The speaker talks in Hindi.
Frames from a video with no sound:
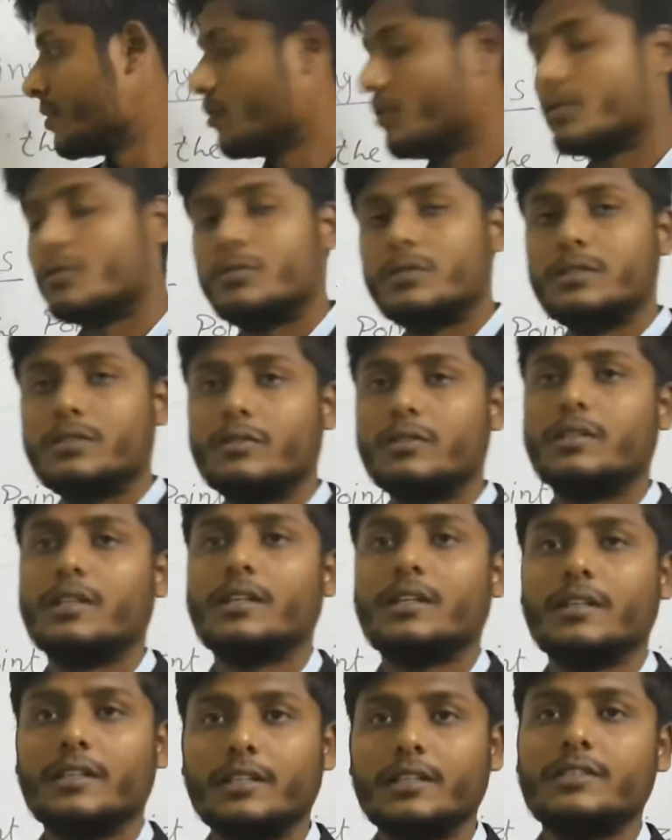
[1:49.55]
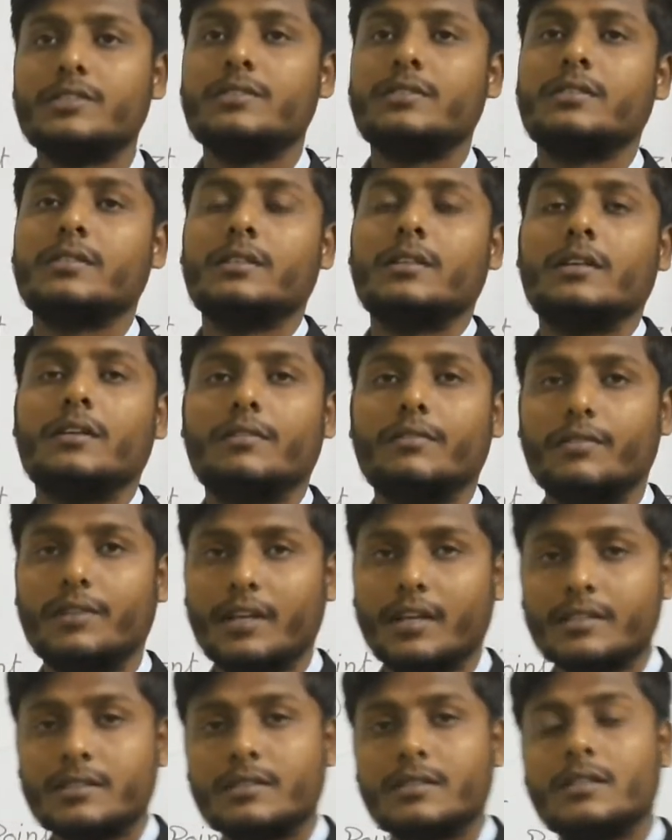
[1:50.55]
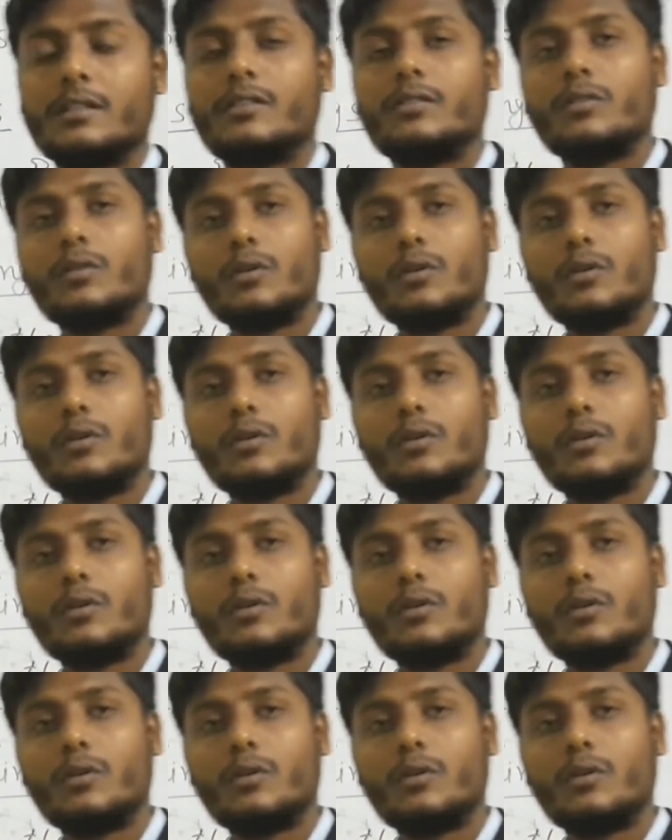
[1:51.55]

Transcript: कौन कौन सी होती है ईस्ट वेस्ट